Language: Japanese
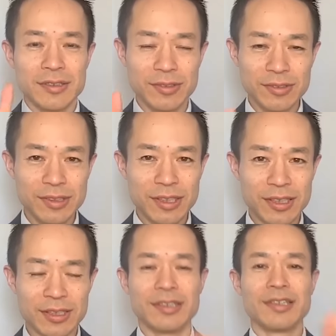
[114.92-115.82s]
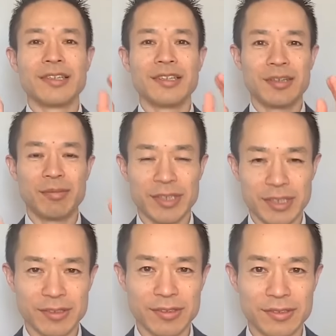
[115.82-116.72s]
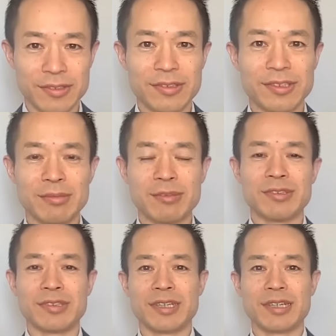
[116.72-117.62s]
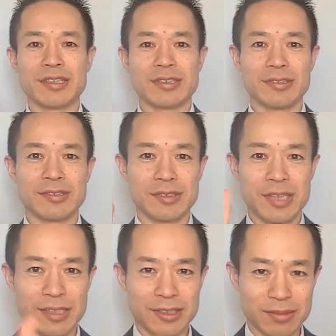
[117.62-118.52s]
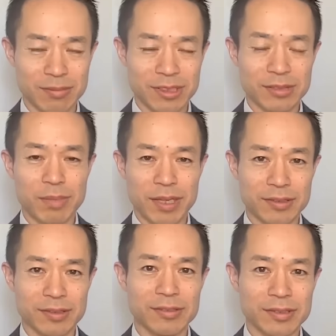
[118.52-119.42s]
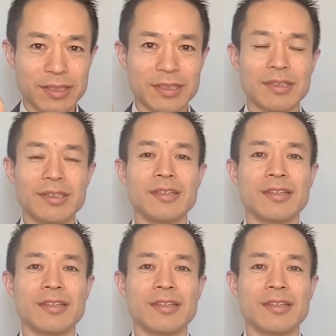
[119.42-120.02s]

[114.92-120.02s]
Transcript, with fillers: どんな響きを自分がその対象物、ペットとか、